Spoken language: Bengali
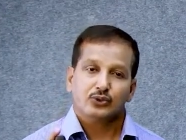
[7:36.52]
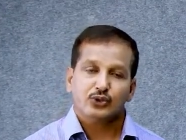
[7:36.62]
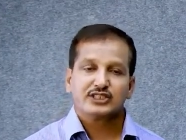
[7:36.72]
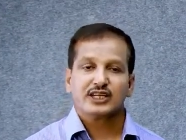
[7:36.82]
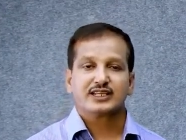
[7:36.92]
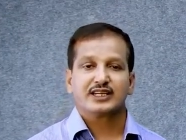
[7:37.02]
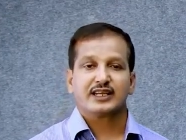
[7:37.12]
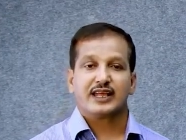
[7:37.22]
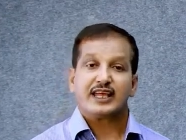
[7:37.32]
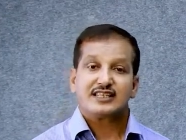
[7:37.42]
দুই সাইডের
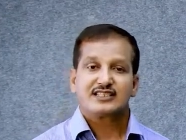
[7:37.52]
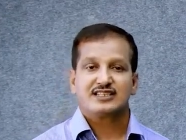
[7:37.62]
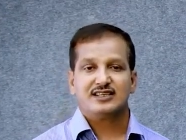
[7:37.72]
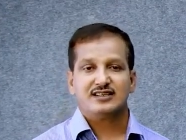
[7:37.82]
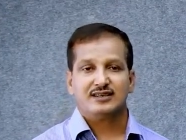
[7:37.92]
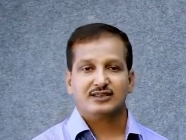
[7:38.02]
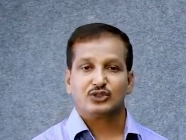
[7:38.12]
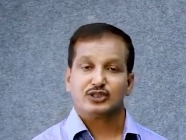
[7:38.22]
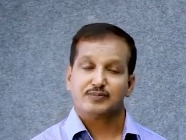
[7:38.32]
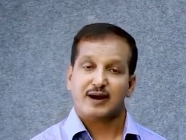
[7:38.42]
এইচডি
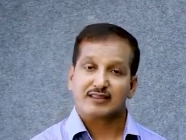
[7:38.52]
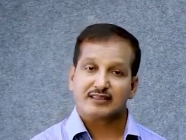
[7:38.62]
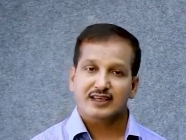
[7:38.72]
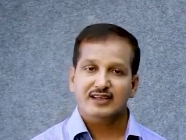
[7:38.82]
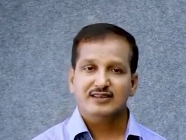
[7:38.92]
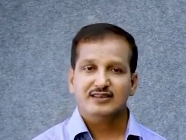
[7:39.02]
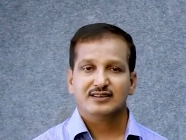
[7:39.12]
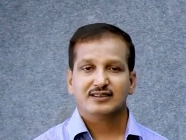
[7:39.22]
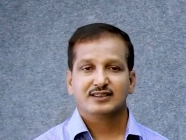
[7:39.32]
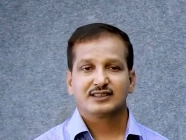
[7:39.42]
যদি বাদ দেই
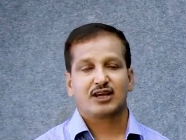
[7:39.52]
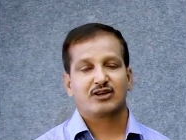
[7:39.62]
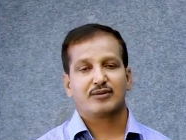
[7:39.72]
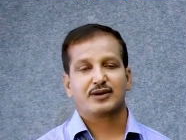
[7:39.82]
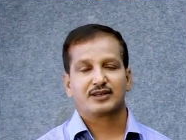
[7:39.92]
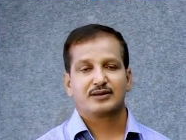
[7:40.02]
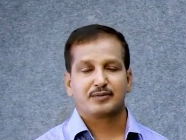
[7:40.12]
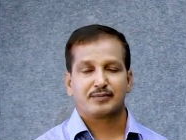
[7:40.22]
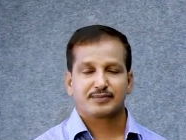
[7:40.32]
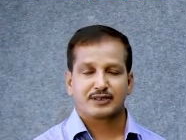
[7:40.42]
তাহলে আমরা
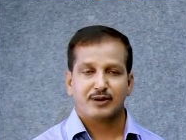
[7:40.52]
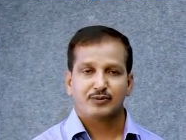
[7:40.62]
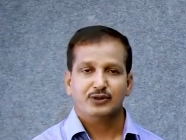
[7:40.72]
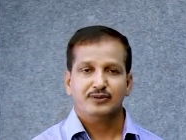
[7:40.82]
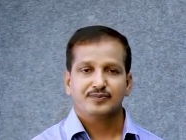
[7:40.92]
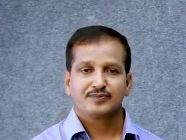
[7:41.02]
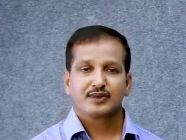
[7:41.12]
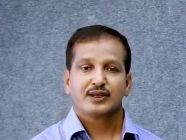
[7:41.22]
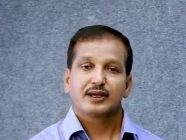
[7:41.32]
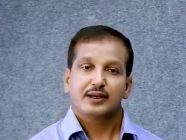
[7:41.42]
আমরা কী পাবো
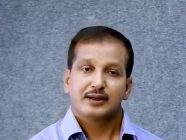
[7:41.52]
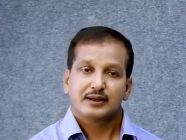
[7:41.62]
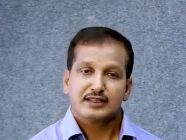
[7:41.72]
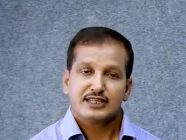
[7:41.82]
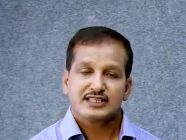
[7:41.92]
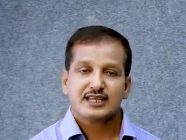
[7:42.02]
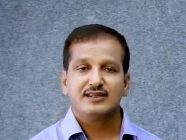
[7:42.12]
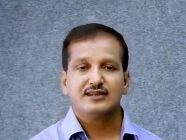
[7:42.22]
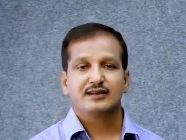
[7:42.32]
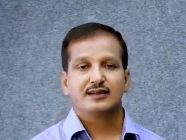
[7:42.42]
নিচের
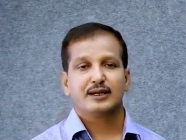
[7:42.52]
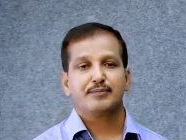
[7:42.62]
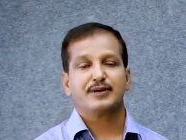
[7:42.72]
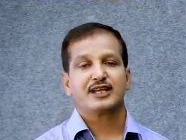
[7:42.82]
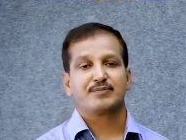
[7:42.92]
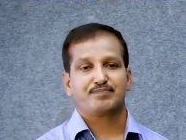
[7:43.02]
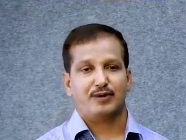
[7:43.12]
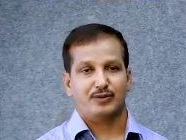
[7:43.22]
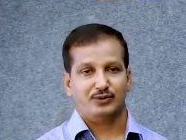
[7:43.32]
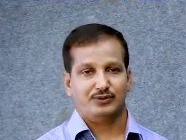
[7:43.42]
বেদ
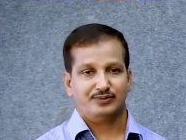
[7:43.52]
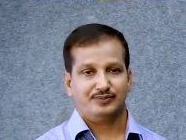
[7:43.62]
পাবো